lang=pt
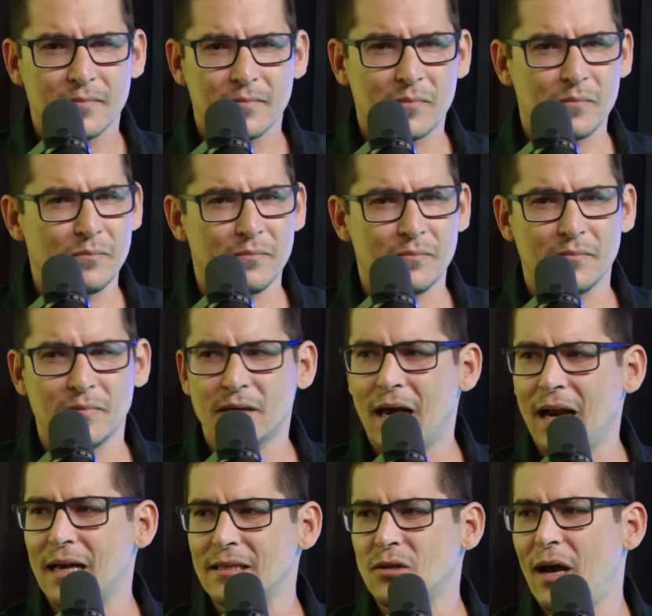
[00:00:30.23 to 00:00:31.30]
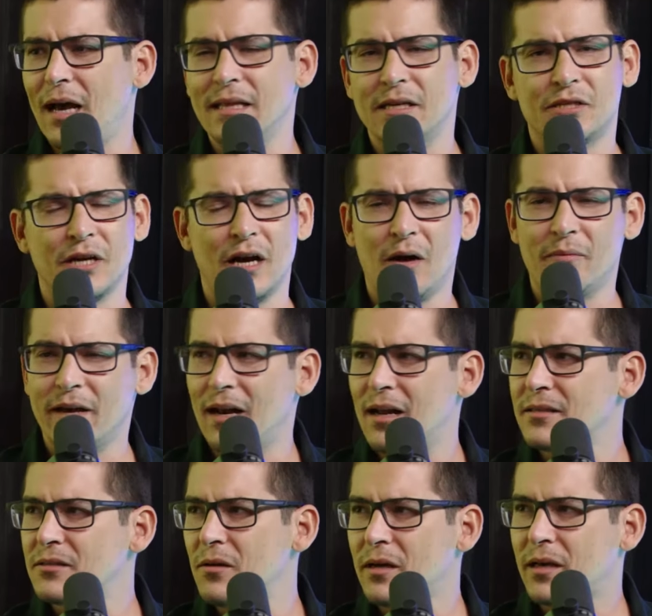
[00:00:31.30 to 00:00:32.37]
Você falou que eu fui Em relação à religião, em
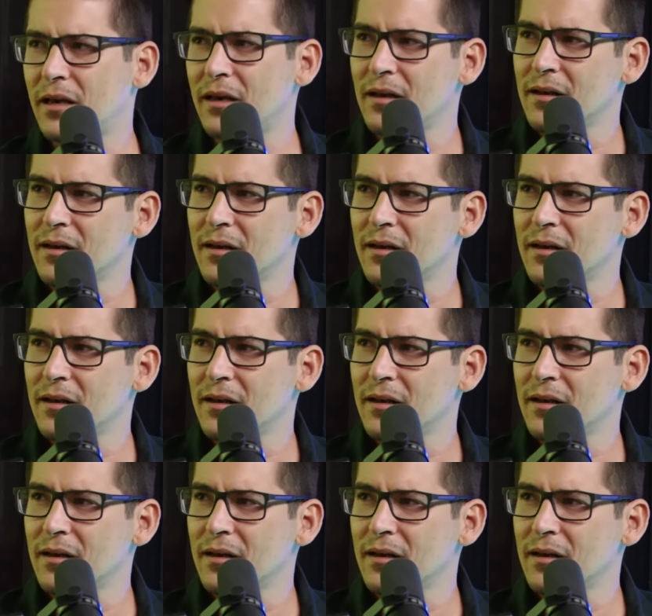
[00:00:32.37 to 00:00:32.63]
relação a quê?